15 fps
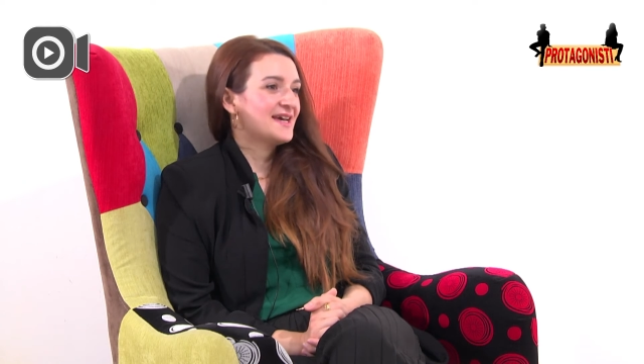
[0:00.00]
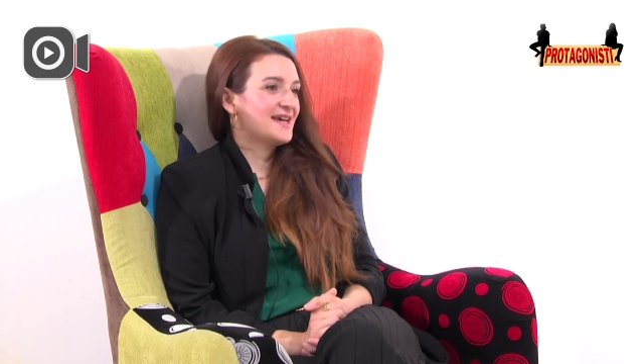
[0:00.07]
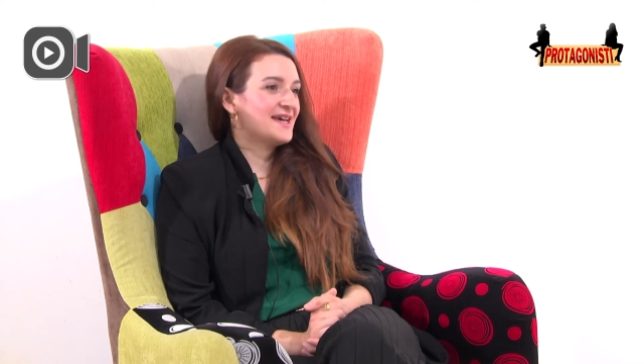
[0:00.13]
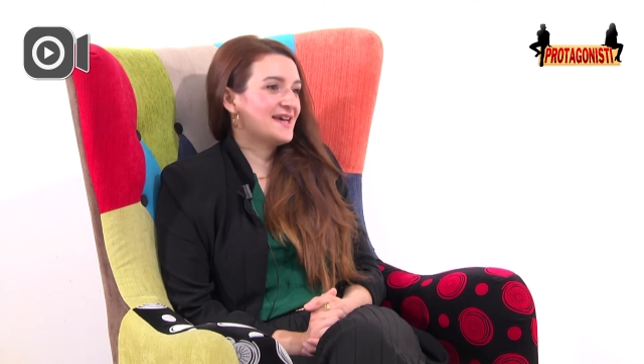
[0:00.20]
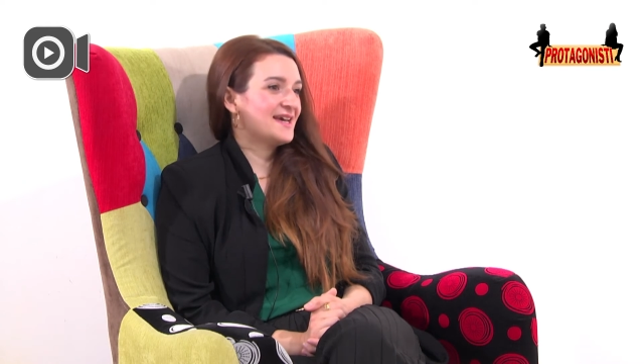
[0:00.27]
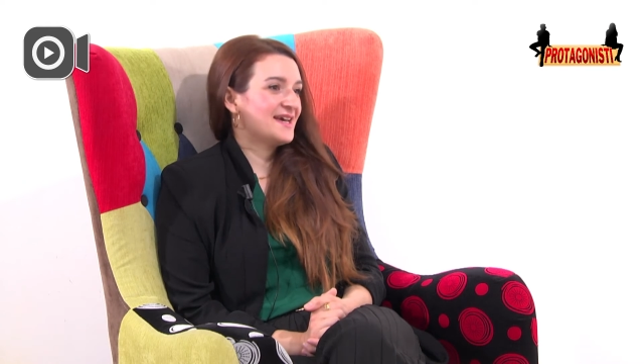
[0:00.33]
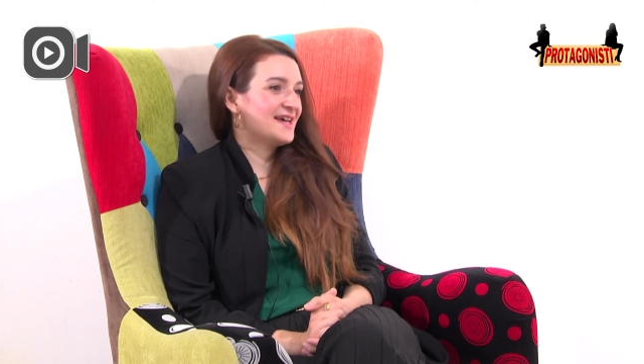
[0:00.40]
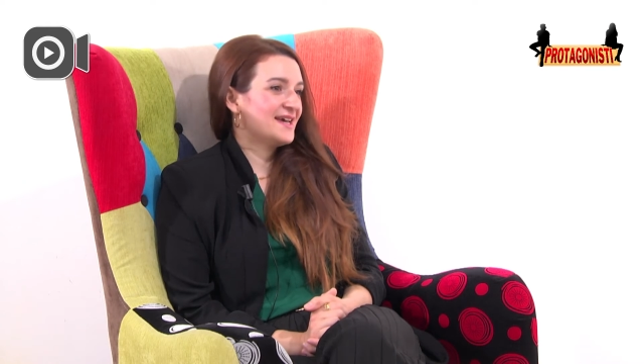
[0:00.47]

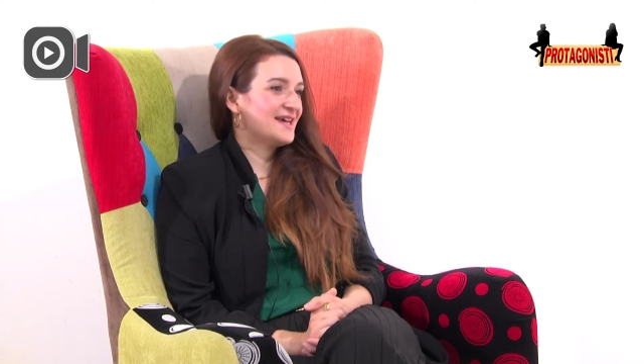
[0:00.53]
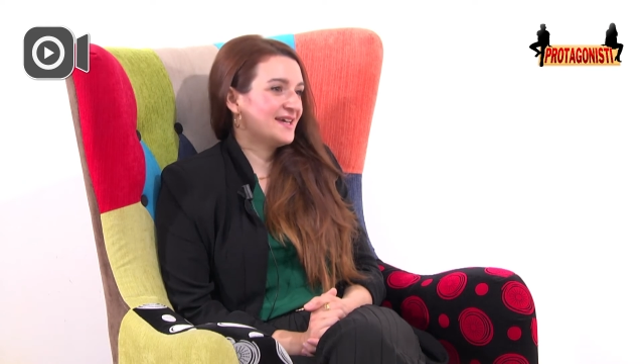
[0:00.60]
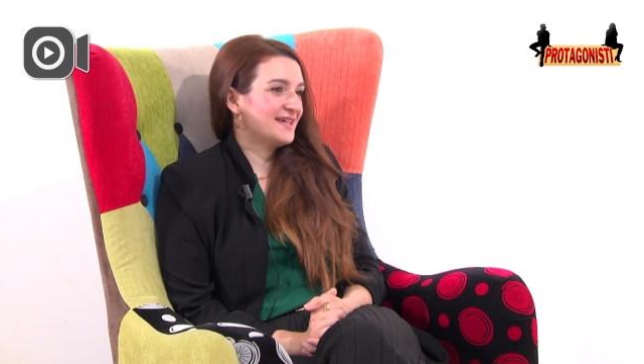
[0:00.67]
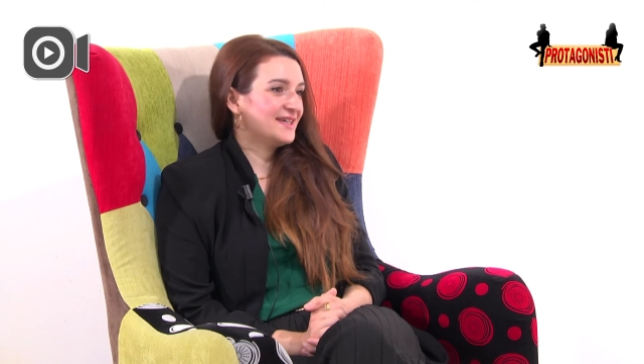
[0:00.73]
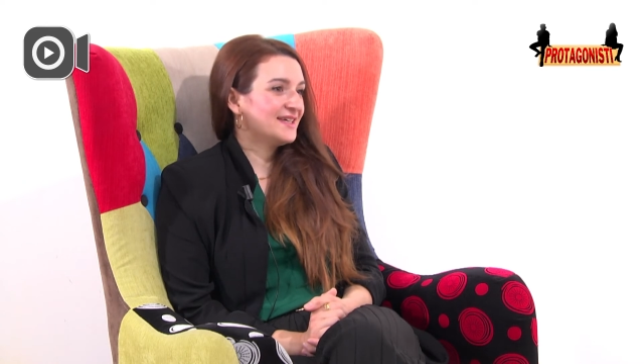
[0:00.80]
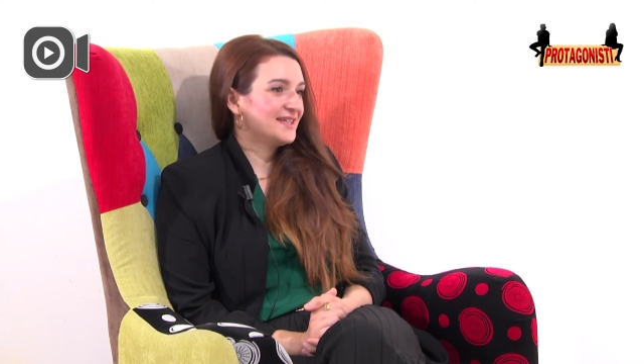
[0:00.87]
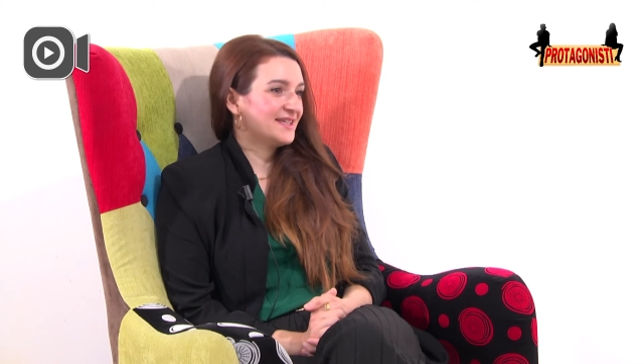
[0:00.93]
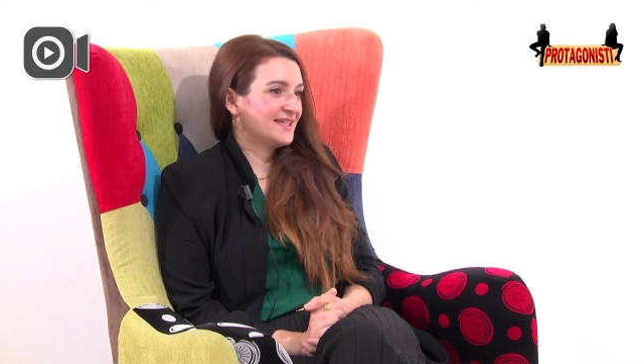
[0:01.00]
eh,
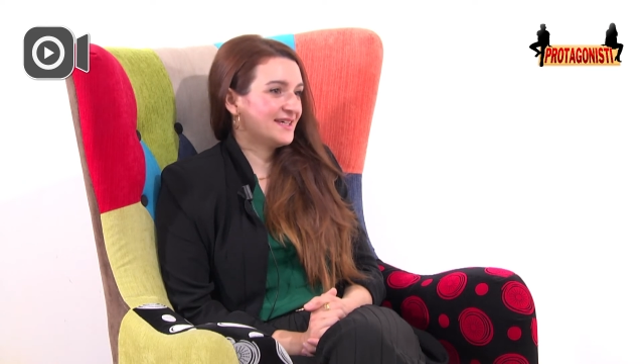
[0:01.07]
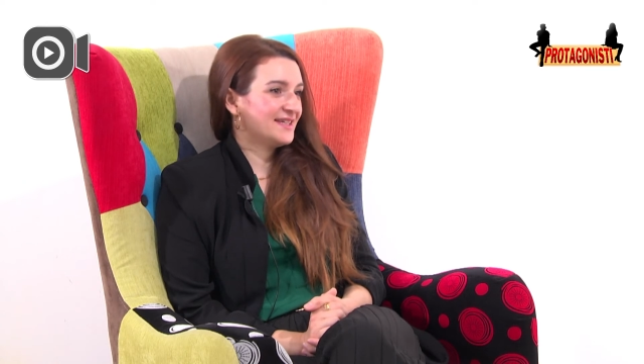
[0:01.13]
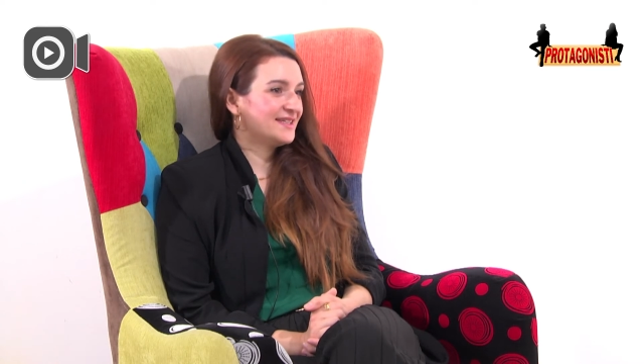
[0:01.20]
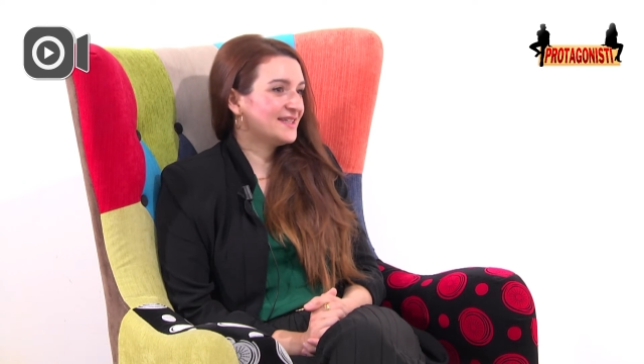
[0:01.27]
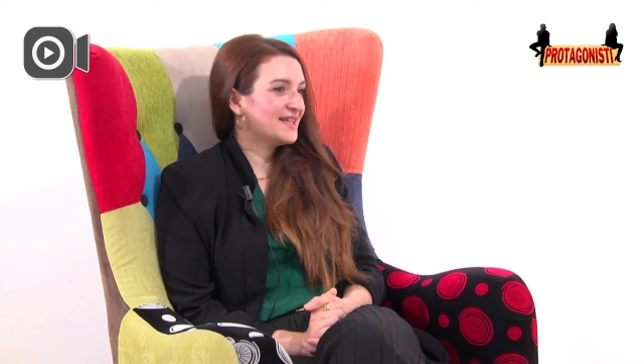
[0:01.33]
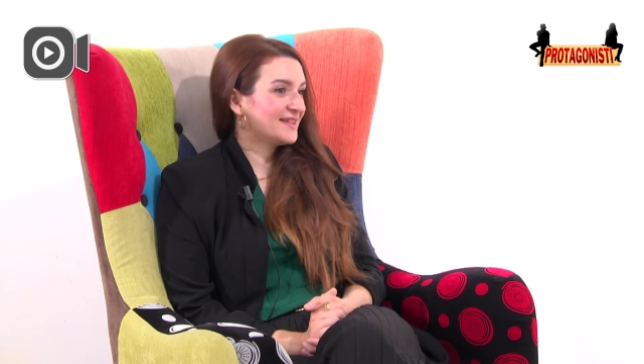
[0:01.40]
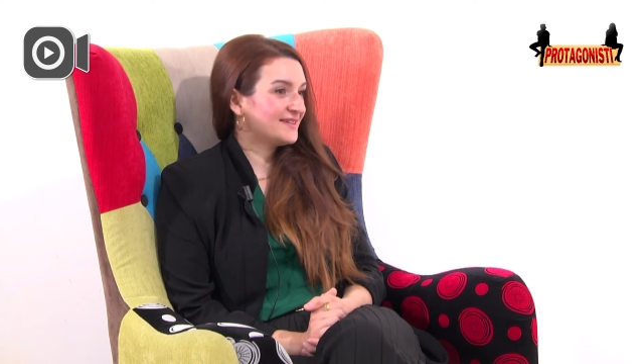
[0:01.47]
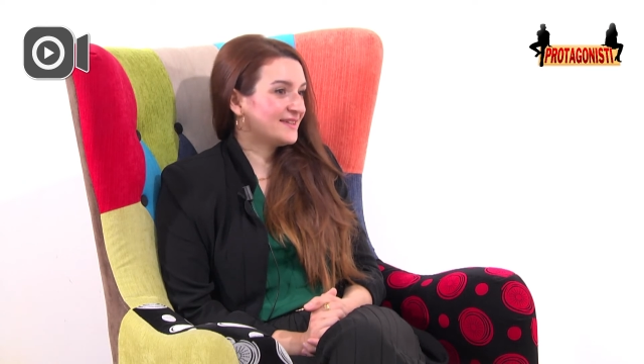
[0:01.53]
in
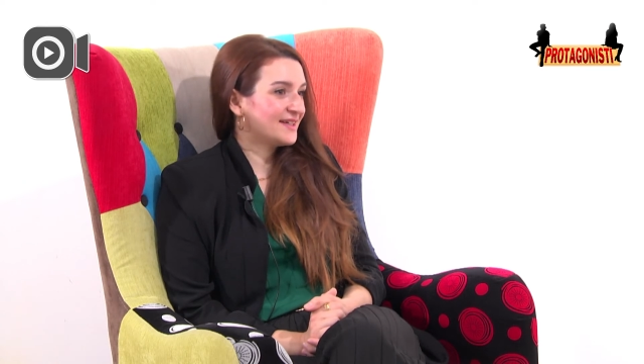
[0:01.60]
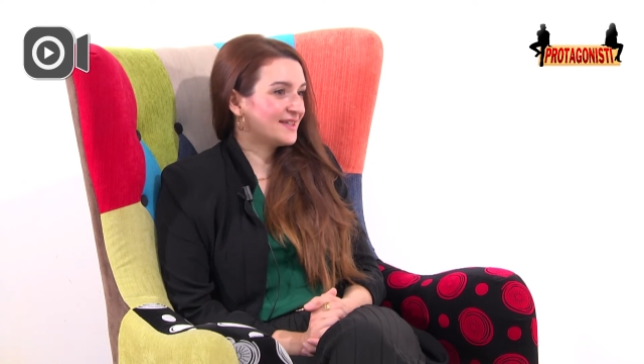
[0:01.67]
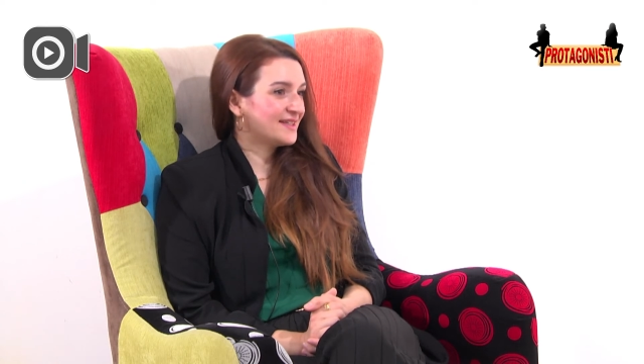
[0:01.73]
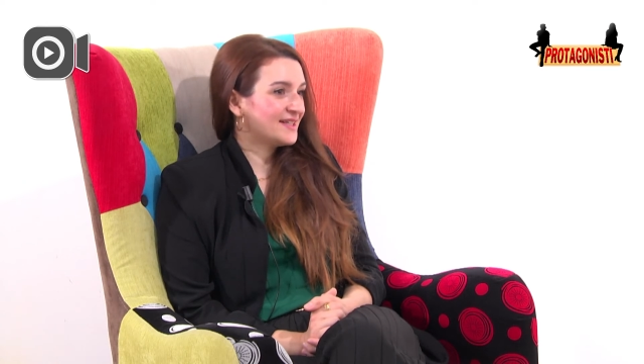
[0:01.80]
didattica